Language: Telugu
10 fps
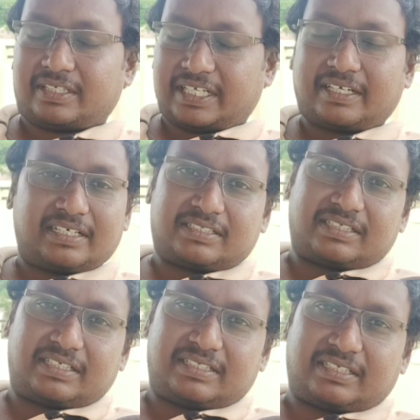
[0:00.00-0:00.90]
టెంకాయ
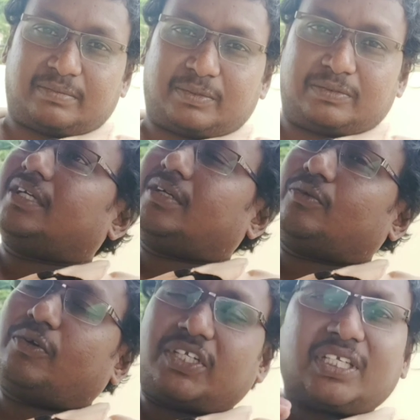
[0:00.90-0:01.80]
చెట్లు వేసాము
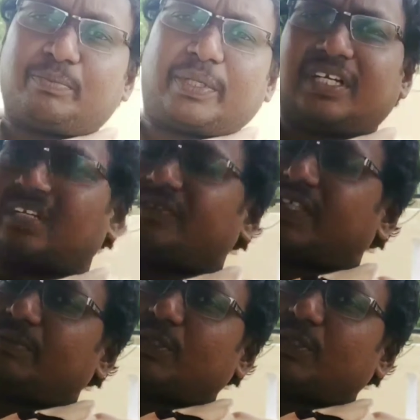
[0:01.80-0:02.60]
ఓవర్ ద పీరియడ్ ఆఫ్